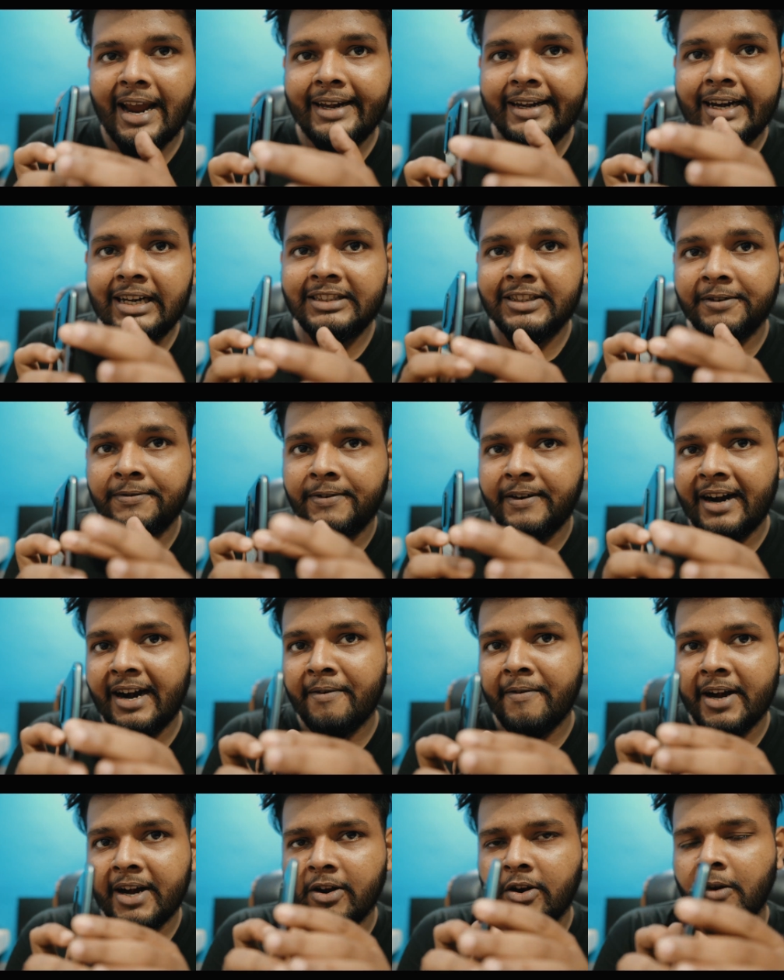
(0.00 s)
এটার যে
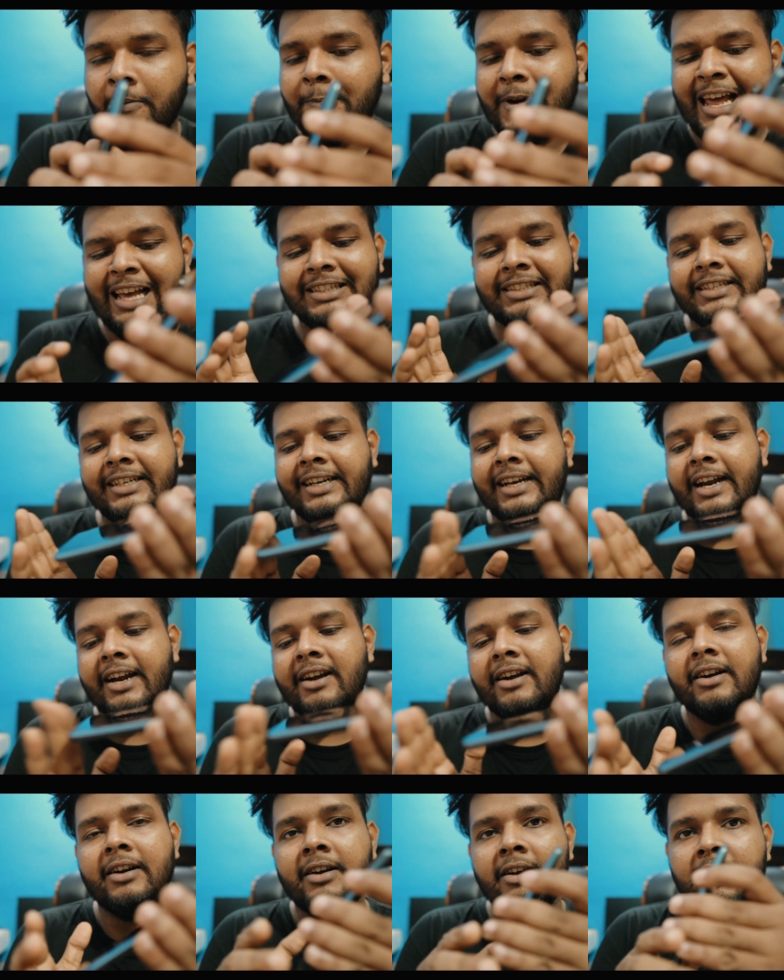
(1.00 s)
ফ্রেম এটা হলো
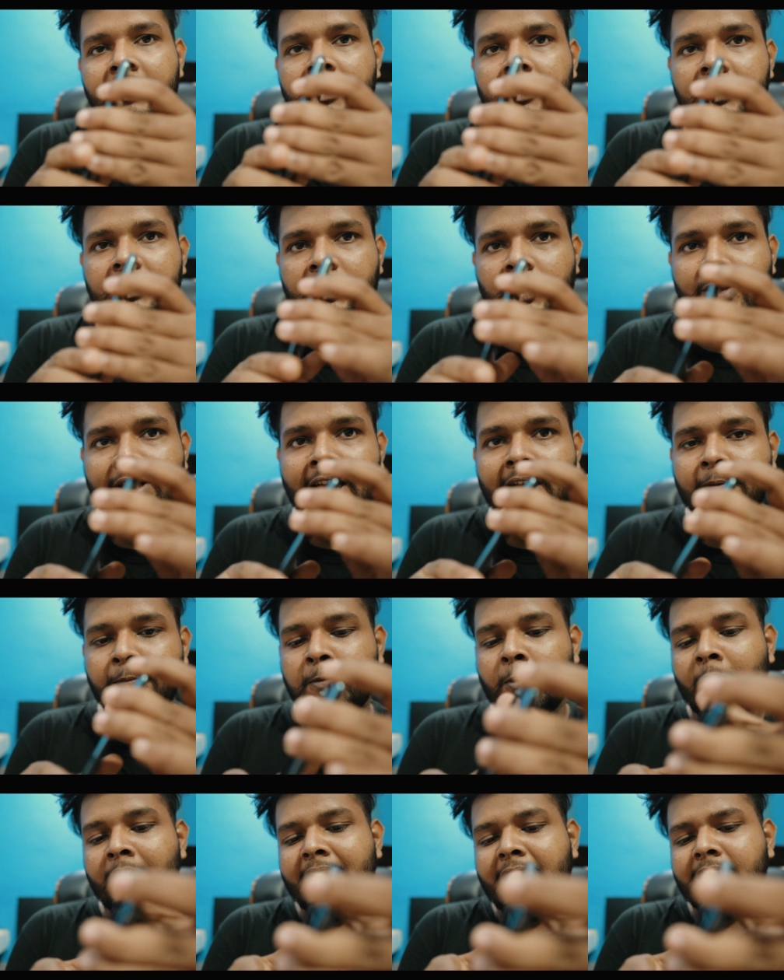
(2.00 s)
প্লাস্টিকের সো দ্যাট
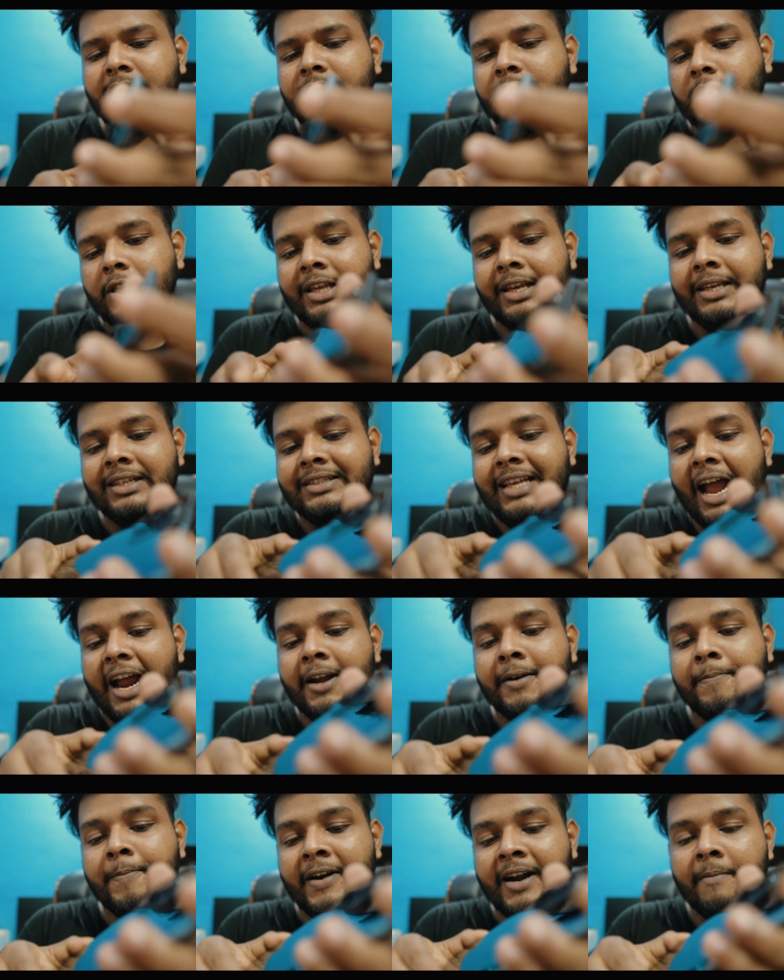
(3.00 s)
ফোনটার যদি
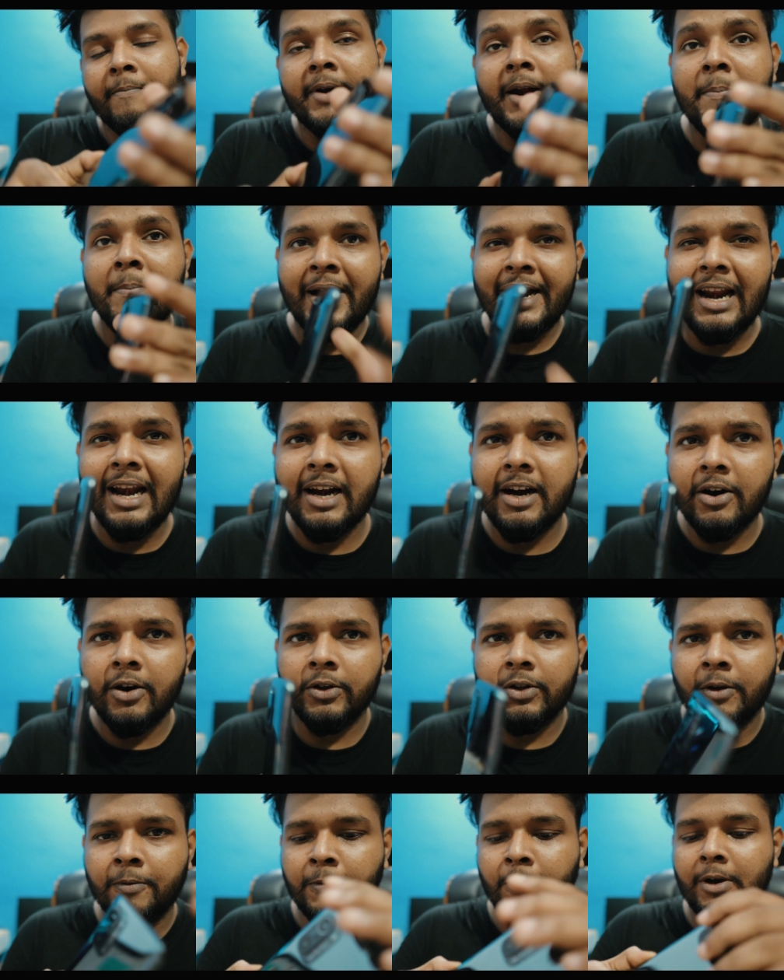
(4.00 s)
সাইড ফ্রেমটা মেটালের
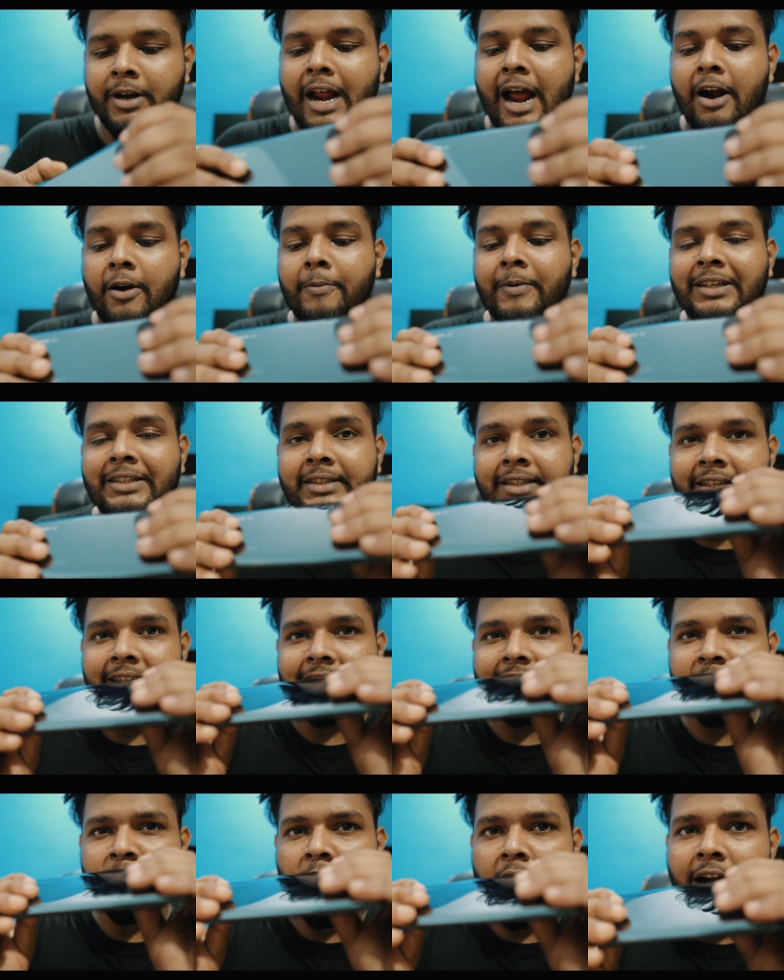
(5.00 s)
হতো ফোনটা আরও বেশি
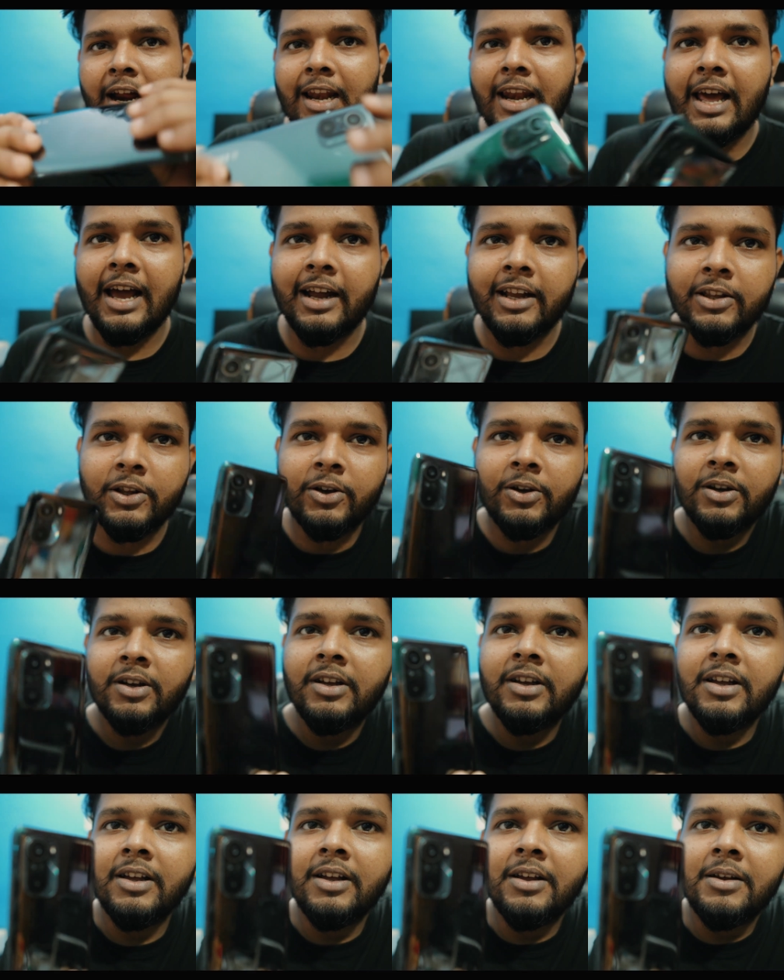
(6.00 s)
স্ট্রঙ্গার লাগতো
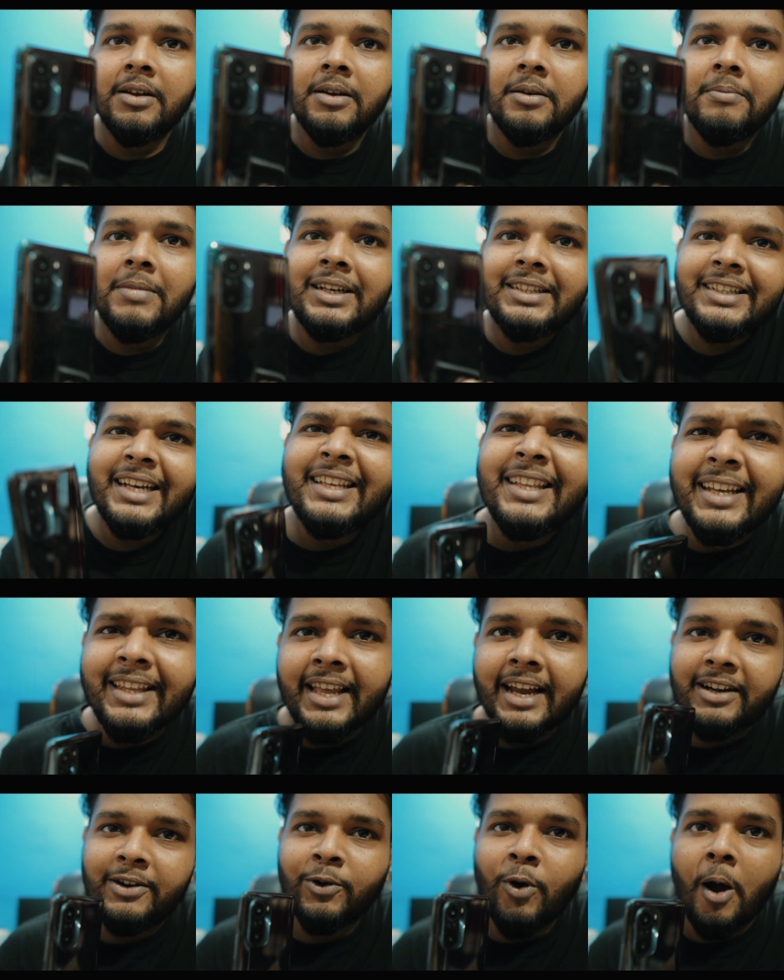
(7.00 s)
বাট সেই দিক
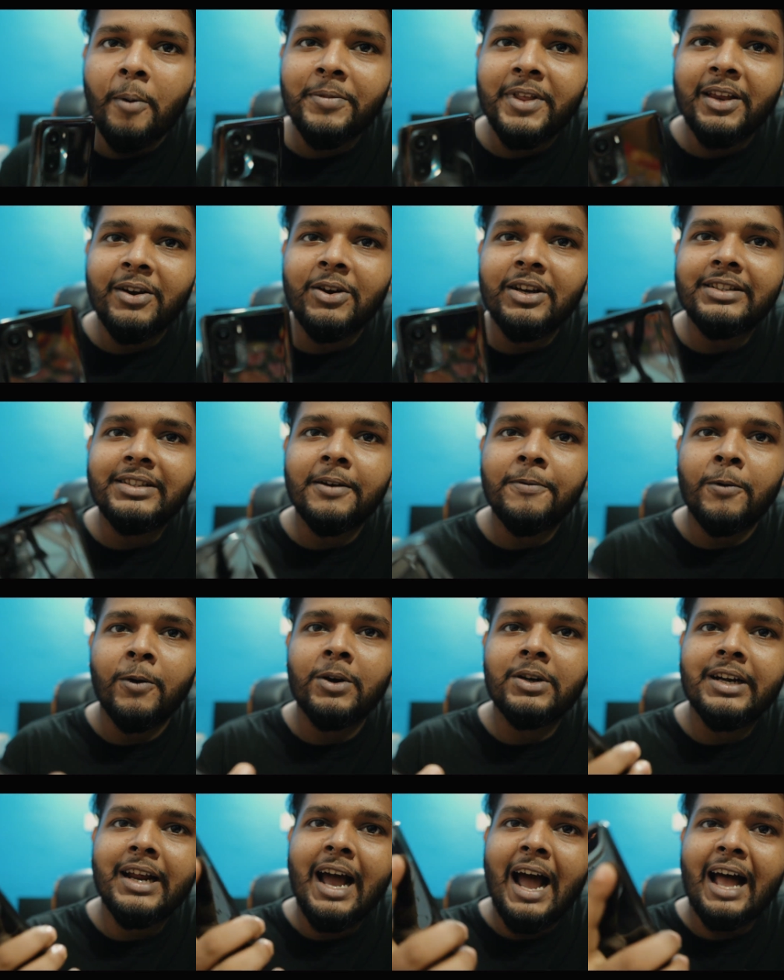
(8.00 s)
দিয়ে একটু কমতি রয়েছে
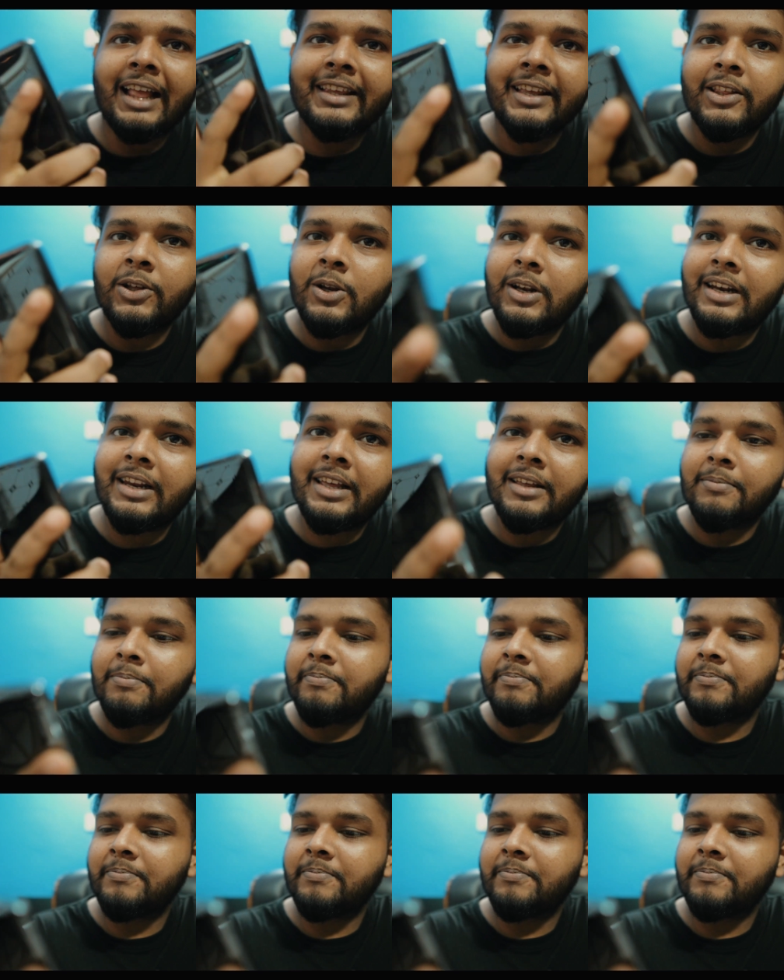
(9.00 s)
ফোনটা হাতে ধরলে